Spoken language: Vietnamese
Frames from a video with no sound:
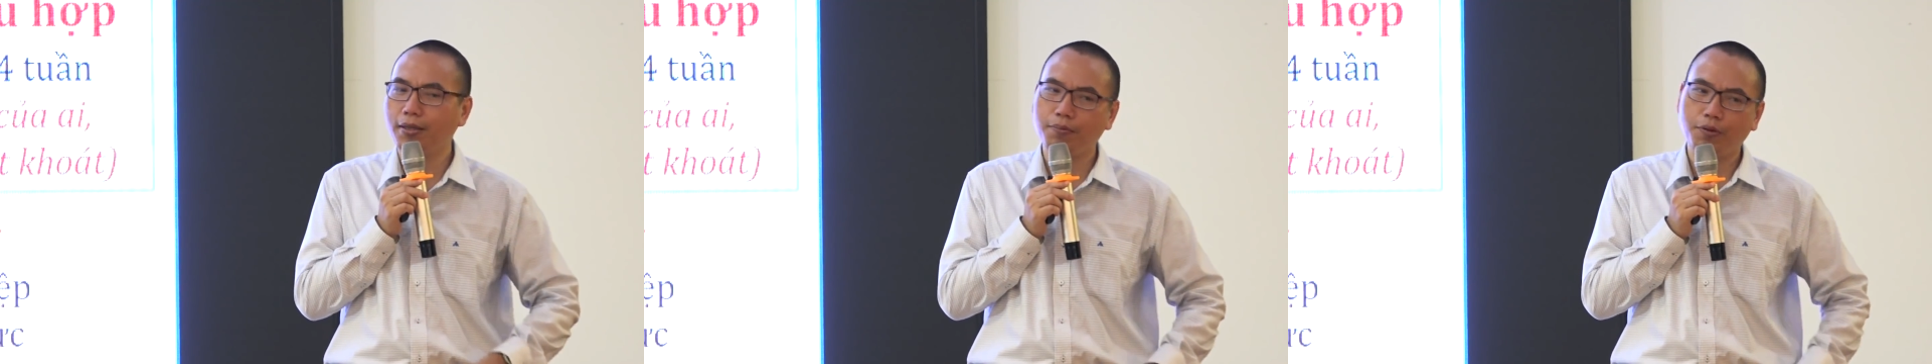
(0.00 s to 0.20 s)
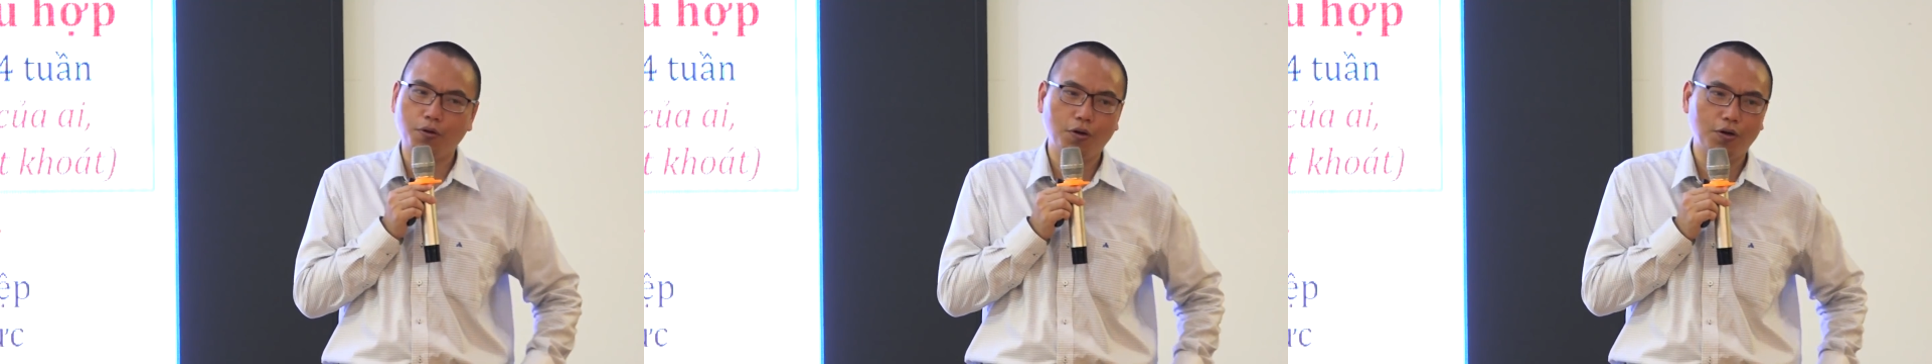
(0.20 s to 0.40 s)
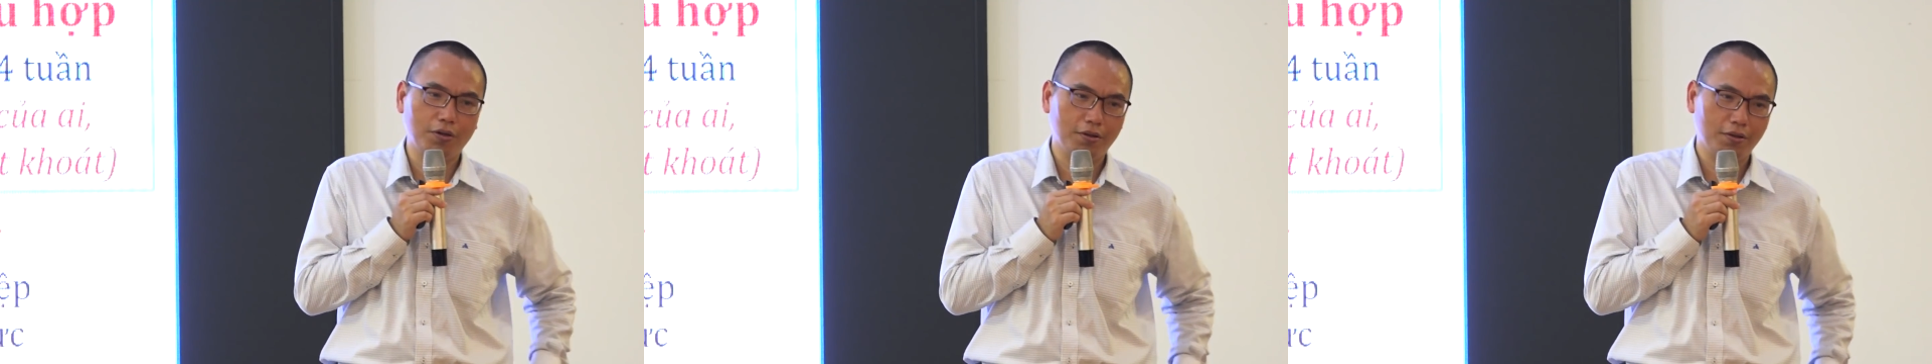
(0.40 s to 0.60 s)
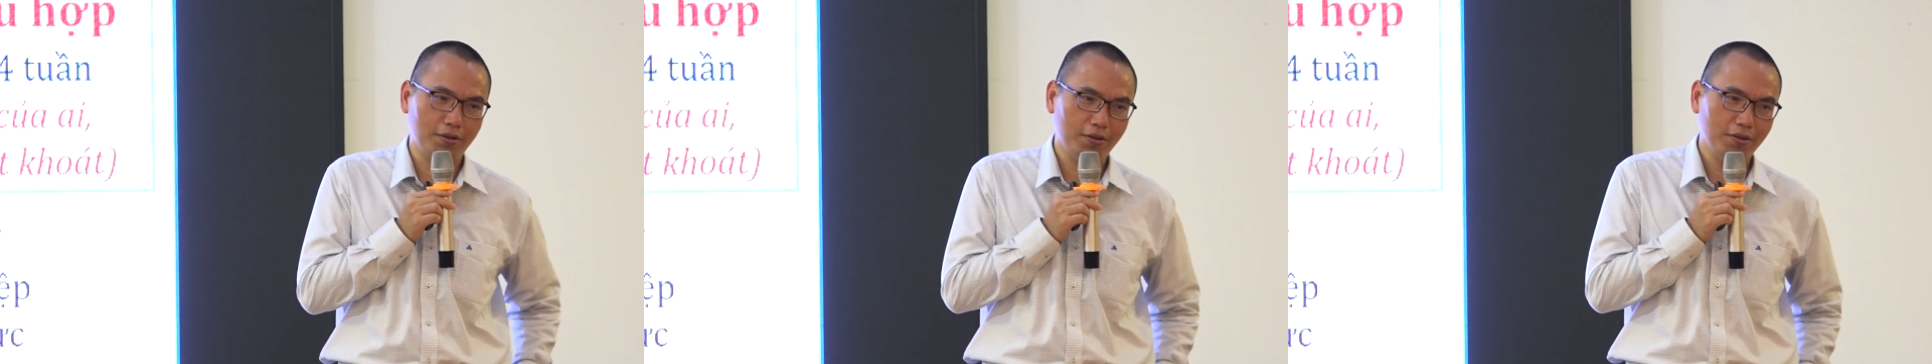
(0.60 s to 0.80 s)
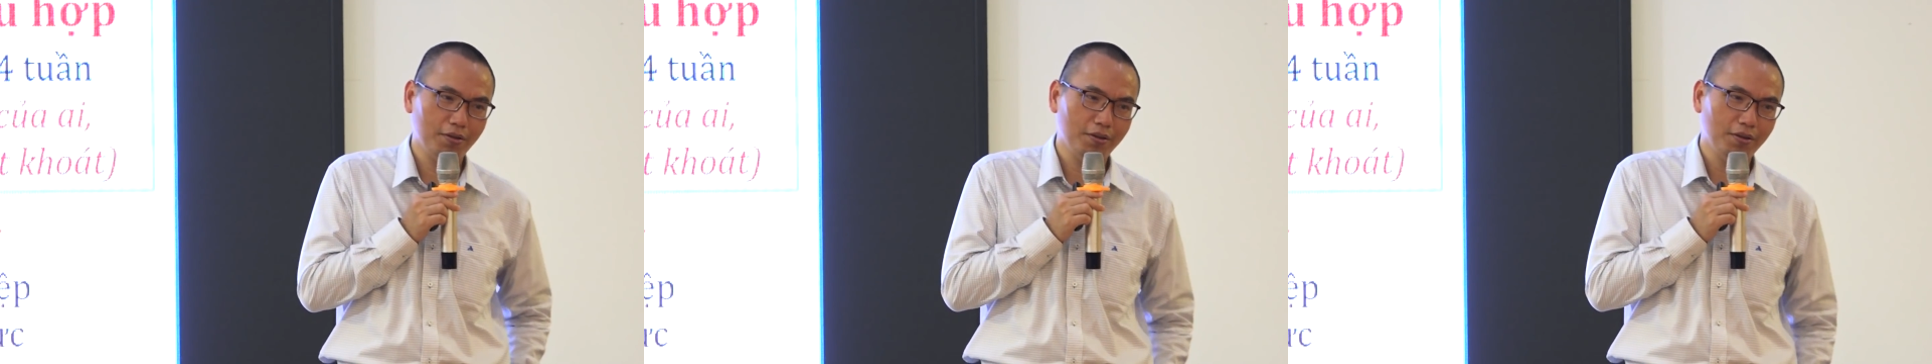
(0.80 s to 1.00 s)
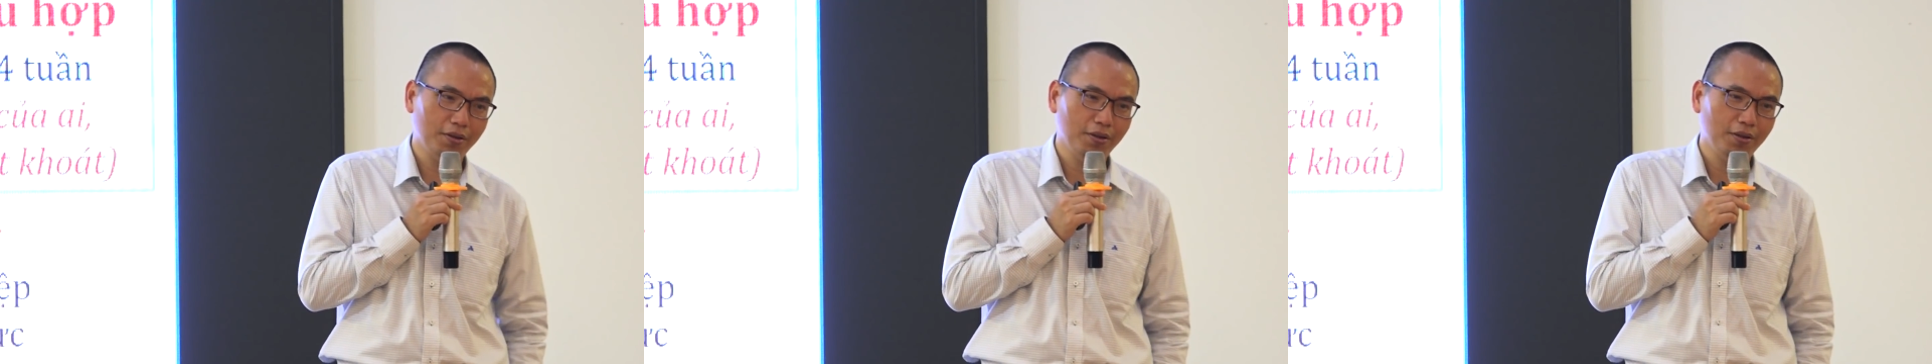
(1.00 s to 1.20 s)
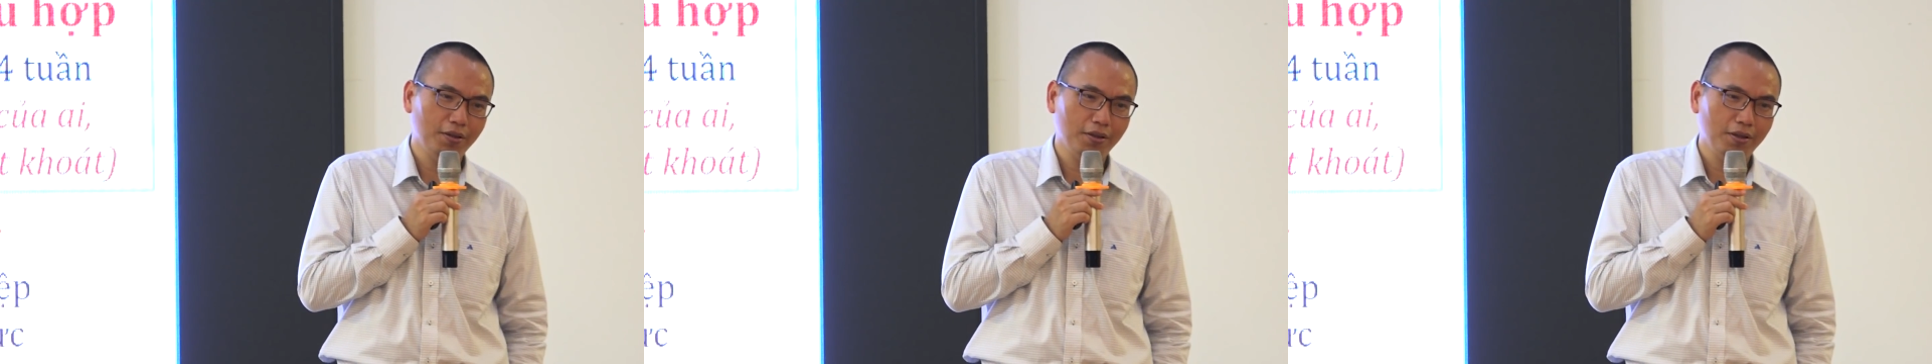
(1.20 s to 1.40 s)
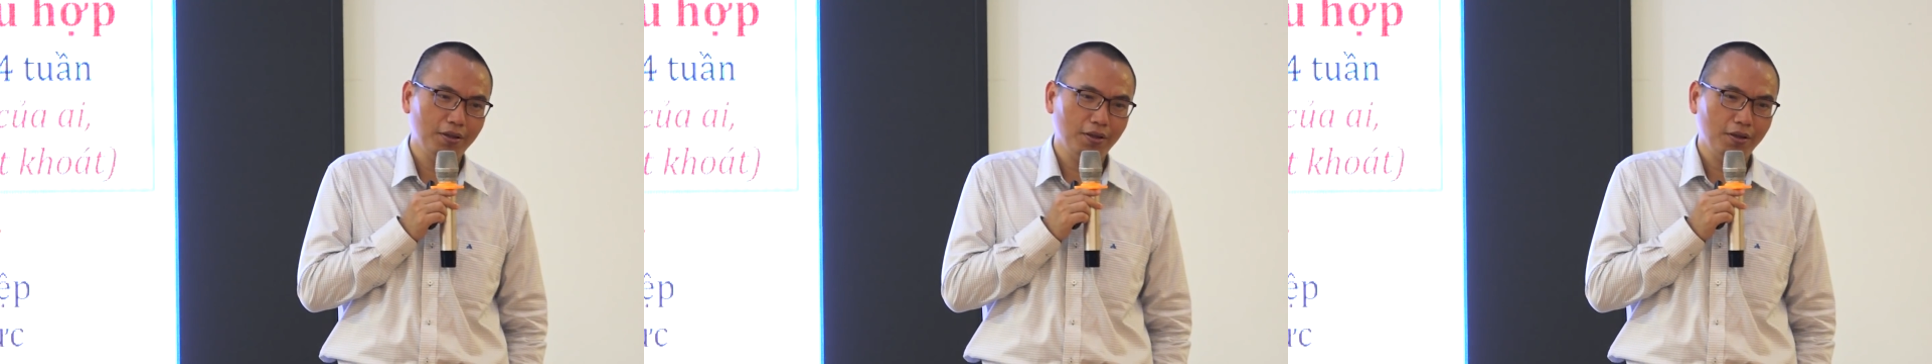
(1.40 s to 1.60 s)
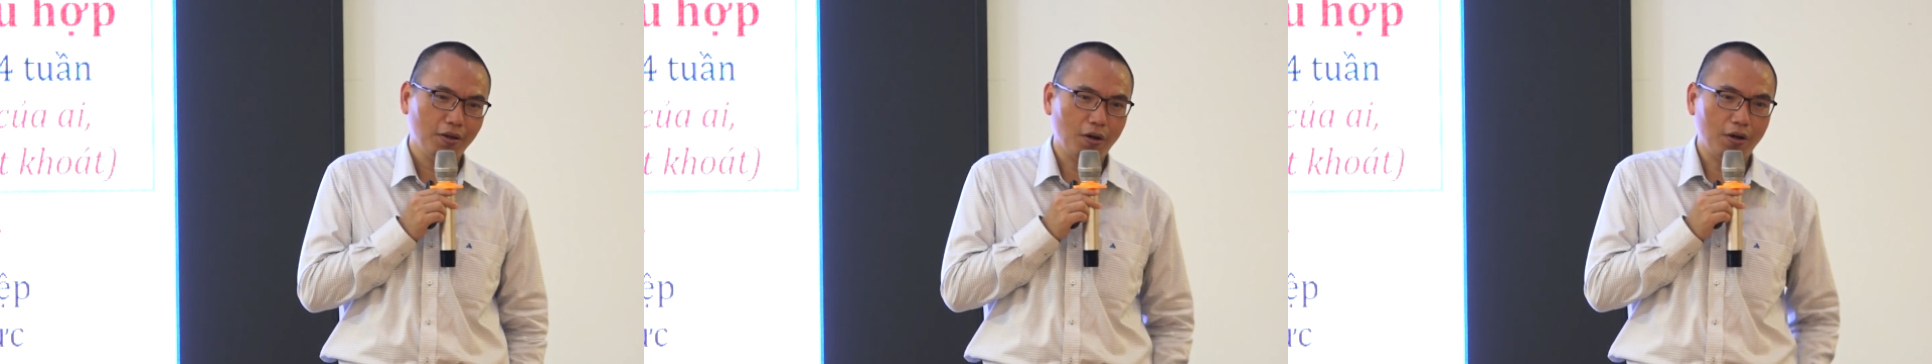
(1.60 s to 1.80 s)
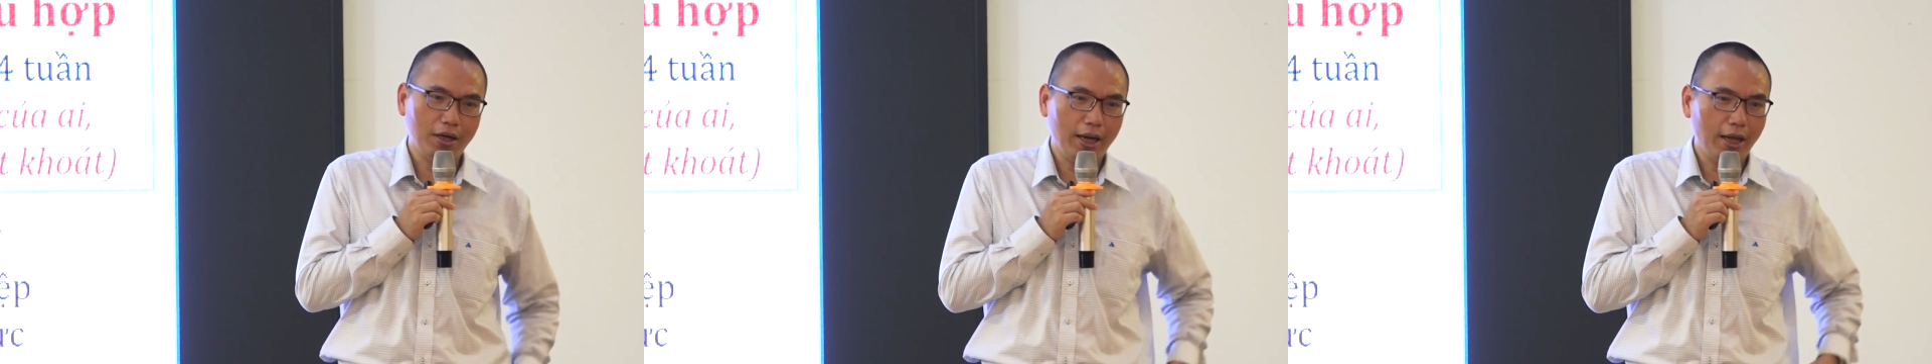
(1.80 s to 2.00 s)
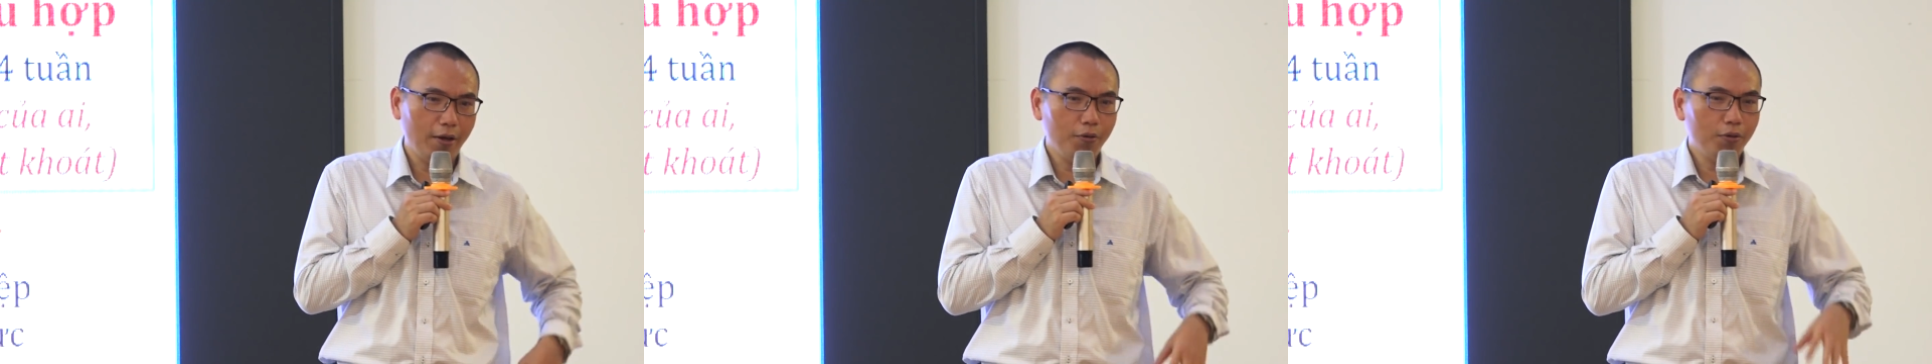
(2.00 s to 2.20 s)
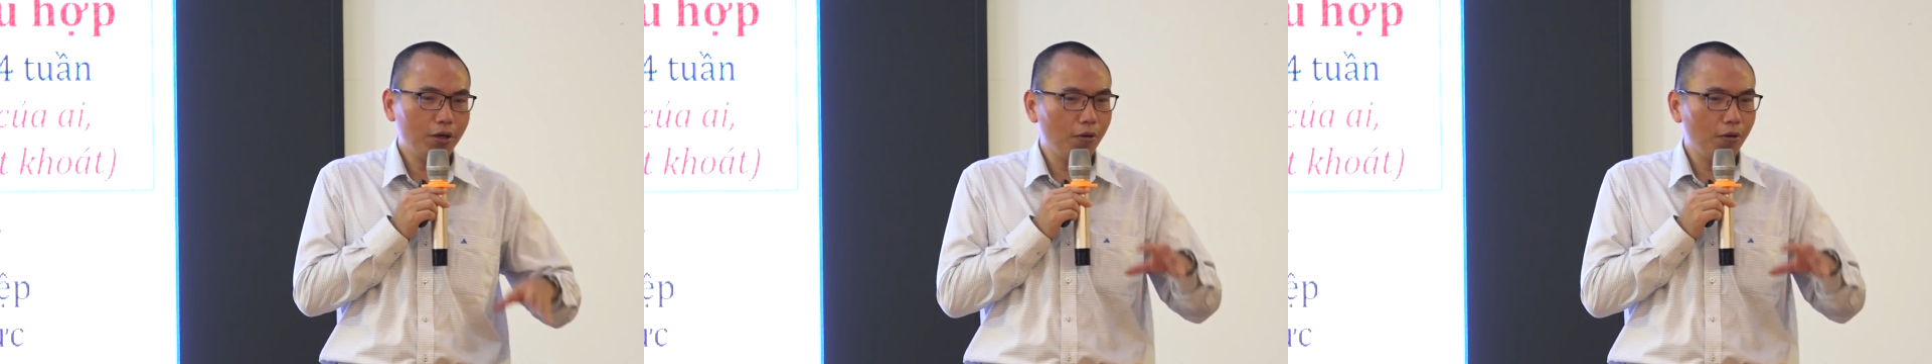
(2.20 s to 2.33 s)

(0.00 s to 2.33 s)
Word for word: teamwork. Còn nếu